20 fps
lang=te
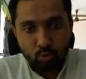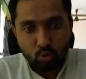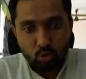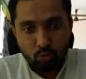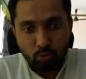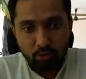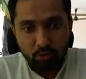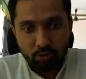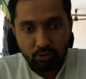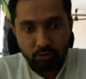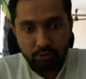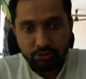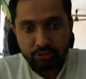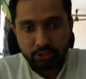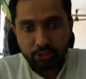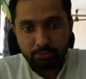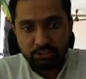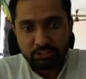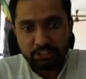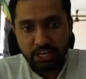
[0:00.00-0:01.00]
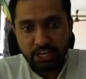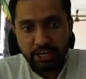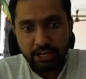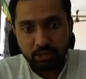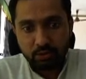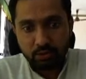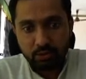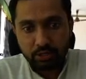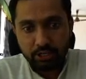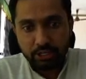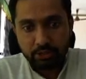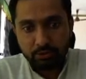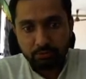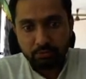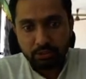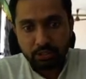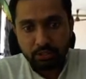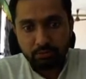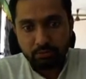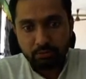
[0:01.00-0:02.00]
ఉపయోగించడం ఈ స్లైడ్లో లేదు
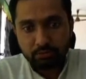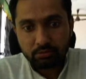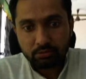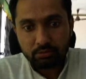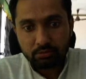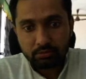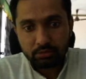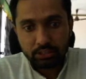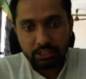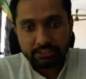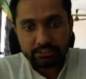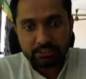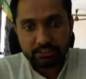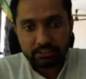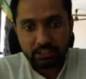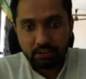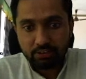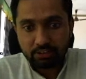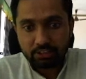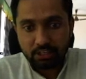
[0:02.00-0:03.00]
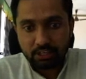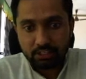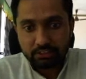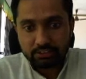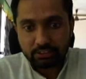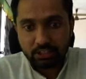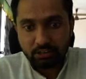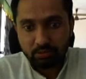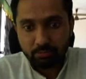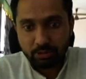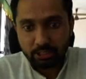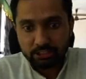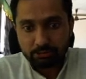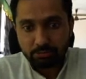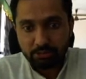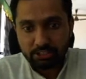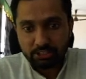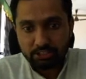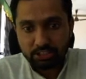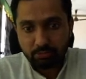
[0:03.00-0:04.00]
నేను నెక్స్ట్ తర్వాత రాస్తాను ఇప్పుడు
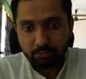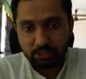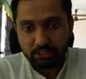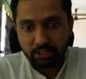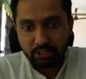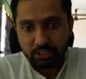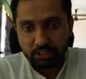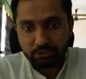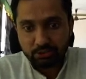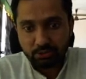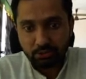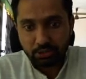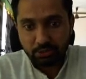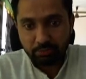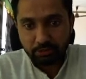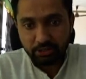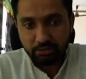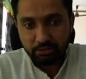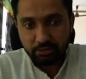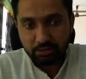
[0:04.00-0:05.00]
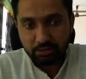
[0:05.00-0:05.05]
ఎక్స్ప్లెయిన్ చేసేటప్పుడు అయితే రాసుకోండి మీరు